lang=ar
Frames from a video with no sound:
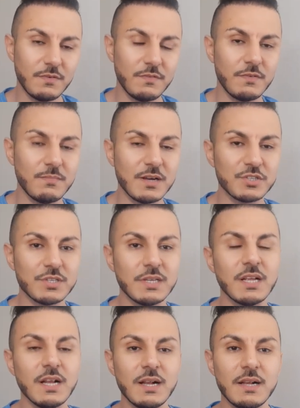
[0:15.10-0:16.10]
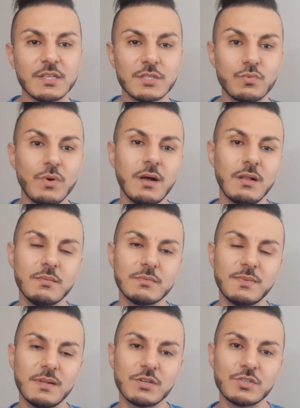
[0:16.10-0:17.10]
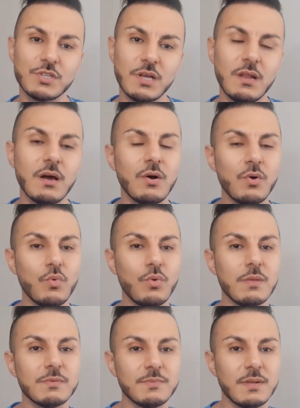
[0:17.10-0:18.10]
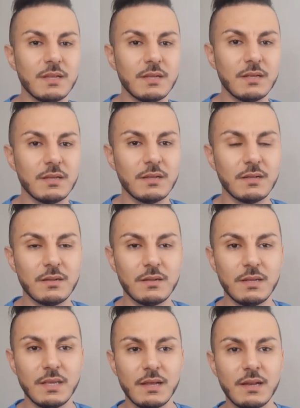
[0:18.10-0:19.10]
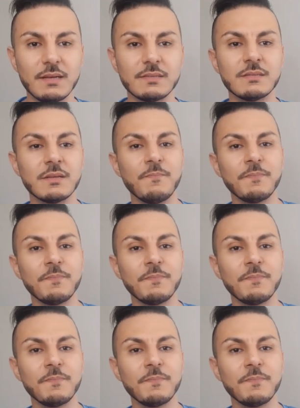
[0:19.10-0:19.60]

في المارشي سواء بالنسبه للرجاله ولا بالنسبه للعيالات